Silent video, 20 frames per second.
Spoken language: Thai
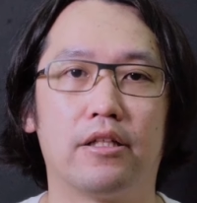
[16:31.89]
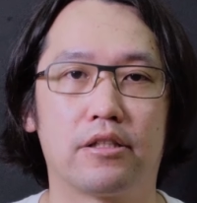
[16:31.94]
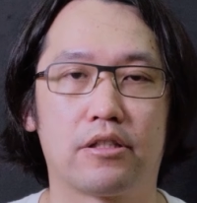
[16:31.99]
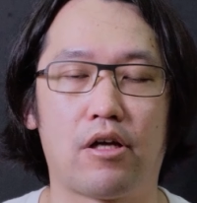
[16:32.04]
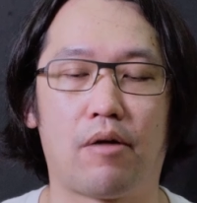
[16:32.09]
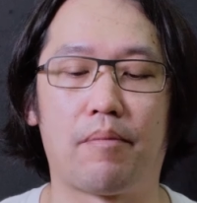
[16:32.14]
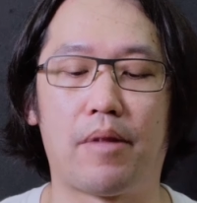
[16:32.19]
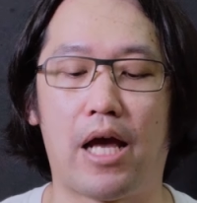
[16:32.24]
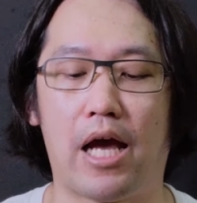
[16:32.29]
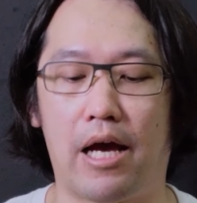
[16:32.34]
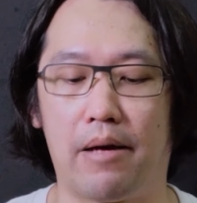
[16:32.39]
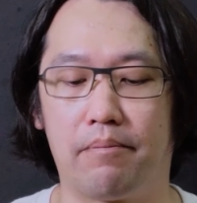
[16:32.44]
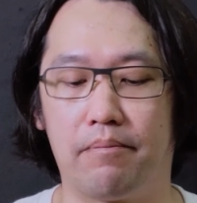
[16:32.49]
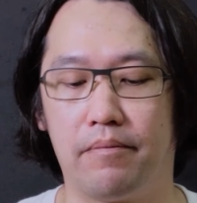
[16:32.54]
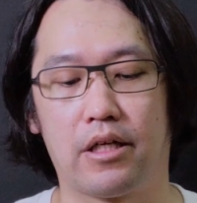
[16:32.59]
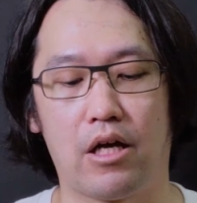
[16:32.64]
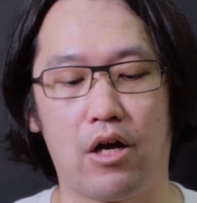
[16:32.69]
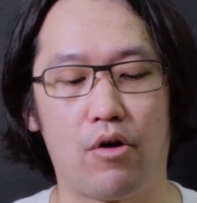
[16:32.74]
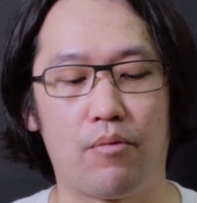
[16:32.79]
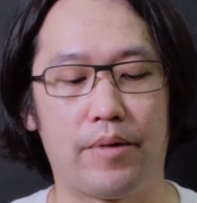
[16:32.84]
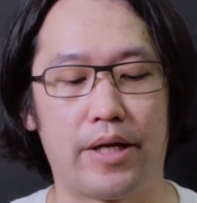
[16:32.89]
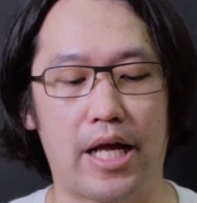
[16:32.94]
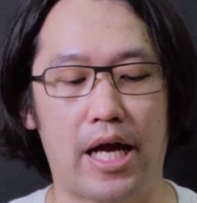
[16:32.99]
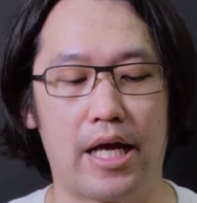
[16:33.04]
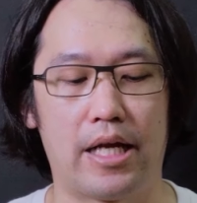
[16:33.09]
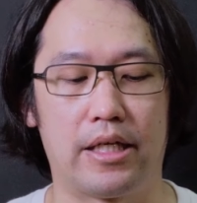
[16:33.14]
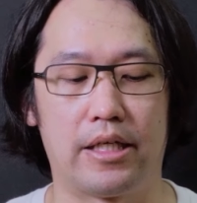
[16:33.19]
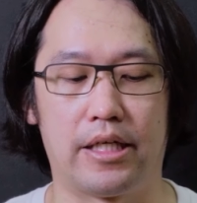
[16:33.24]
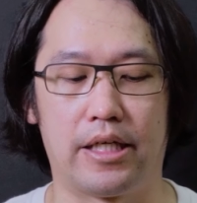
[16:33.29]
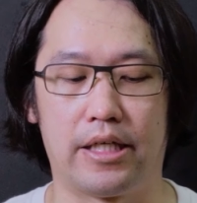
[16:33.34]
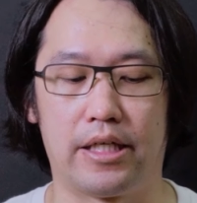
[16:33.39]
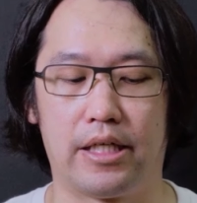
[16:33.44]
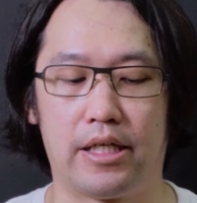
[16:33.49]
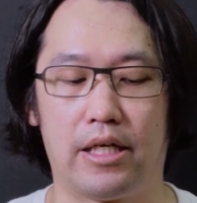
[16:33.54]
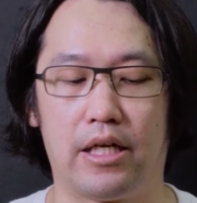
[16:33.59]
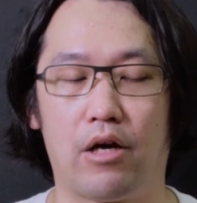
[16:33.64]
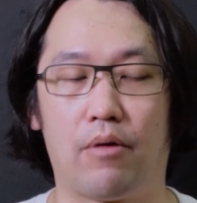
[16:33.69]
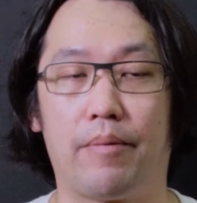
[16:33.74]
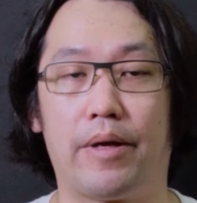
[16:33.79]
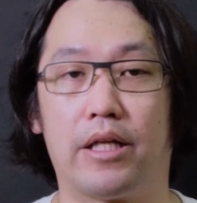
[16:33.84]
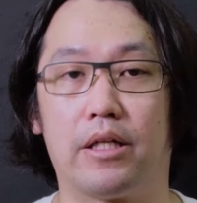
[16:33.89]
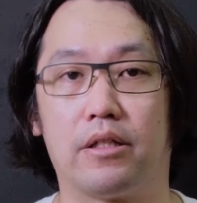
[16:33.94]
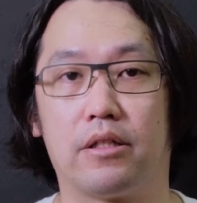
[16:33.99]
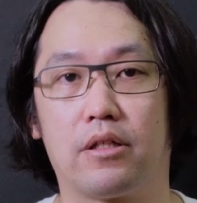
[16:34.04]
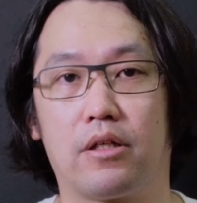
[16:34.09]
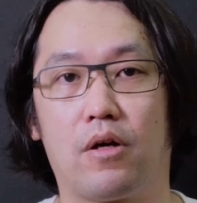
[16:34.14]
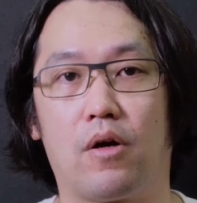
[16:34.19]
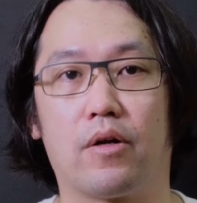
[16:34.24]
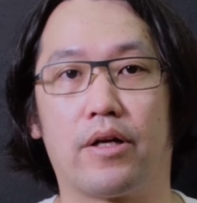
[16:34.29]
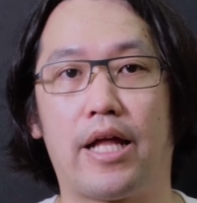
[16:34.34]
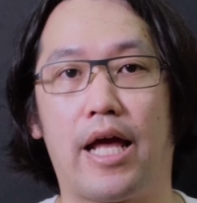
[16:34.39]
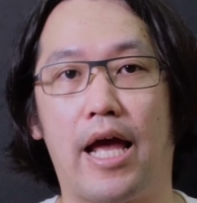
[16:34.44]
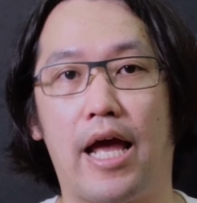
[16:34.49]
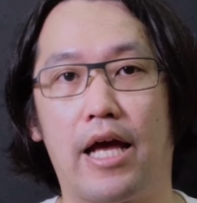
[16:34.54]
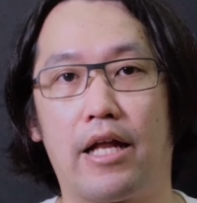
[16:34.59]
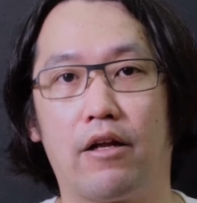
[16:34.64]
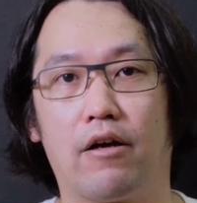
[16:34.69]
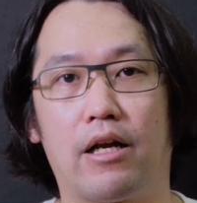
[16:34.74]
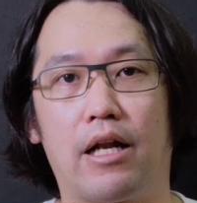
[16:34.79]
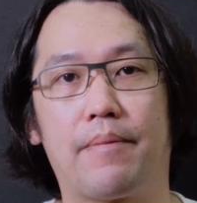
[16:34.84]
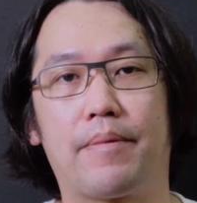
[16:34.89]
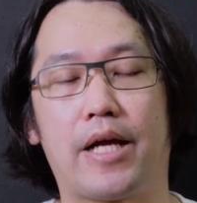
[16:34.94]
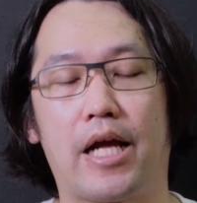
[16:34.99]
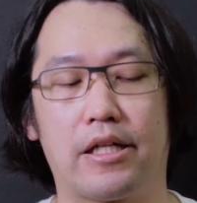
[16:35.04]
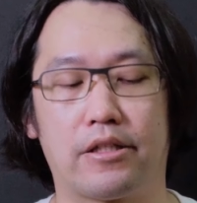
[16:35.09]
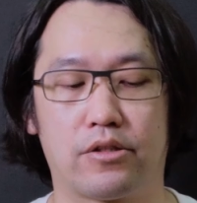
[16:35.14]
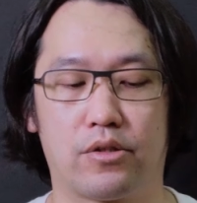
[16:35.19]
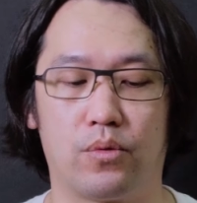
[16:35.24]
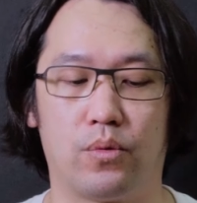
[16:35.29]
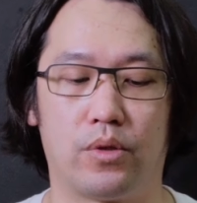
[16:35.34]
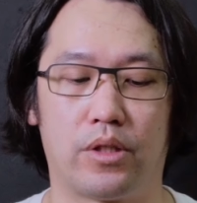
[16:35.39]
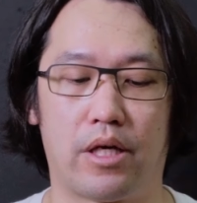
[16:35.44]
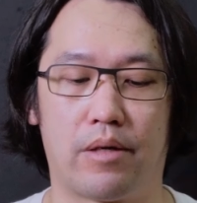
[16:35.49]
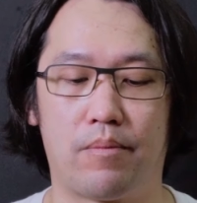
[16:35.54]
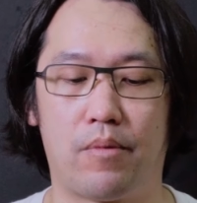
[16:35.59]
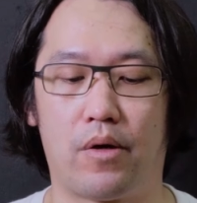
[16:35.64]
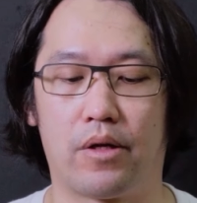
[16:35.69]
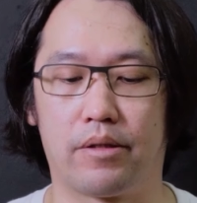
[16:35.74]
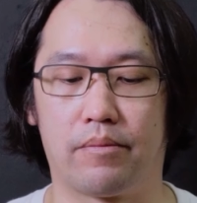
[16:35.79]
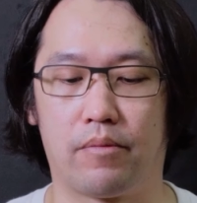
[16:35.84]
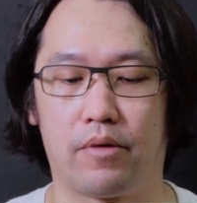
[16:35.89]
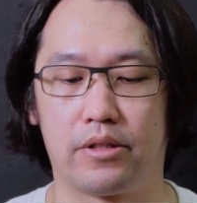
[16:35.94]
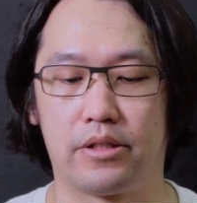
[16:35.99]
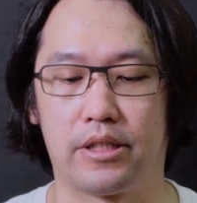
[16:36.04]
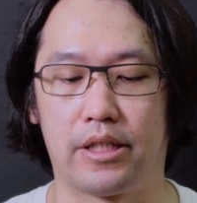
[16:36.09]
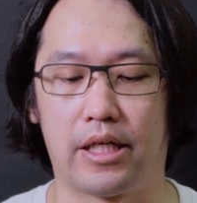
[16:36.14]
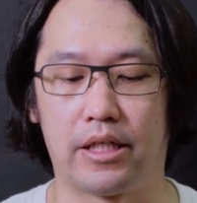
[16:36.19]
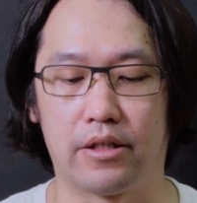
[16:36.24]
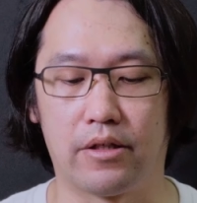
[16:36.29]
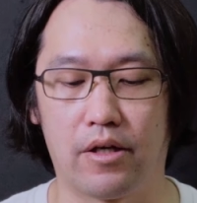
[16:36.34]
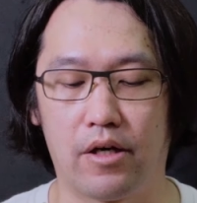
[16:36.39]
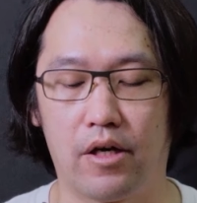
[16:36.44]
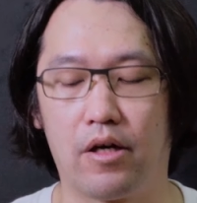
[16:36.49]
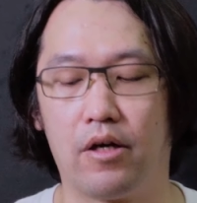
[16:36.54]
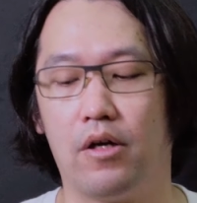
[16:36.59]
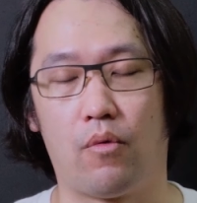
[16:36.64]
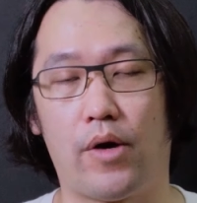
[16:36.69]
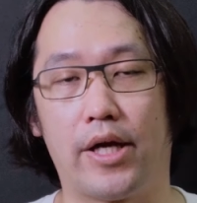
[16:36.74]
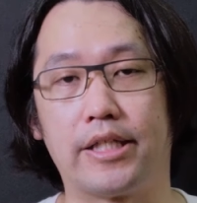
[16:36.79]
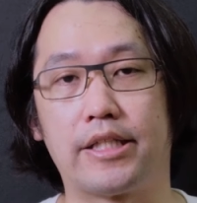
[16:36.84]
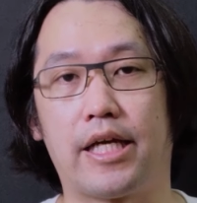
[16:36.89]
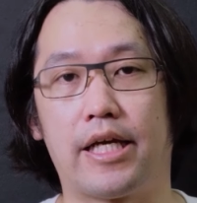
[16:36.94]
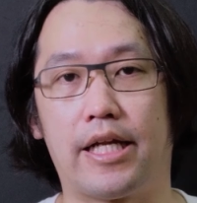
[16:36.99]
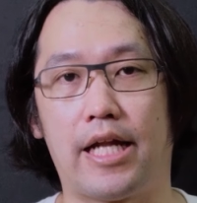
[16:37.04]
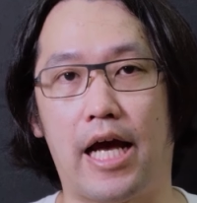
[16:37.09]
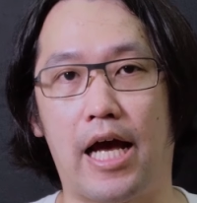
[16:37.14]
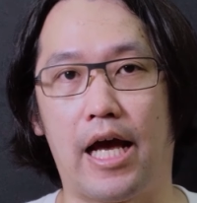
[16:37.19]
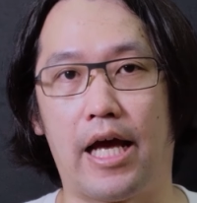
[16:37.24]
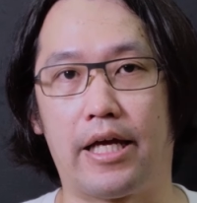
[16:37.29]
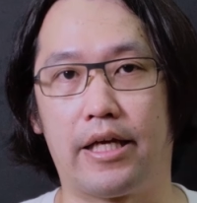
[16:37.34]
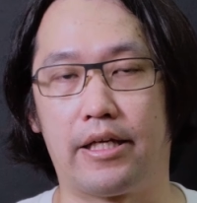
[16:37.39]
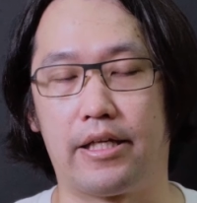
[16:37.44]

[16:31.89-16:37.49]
สอบถามเข้ามาได้เลยเราเป็นของแท้เนาะรับประกันศูนย์ทั้งหมดเพราะฉะนั้นก็ไว้ใจได้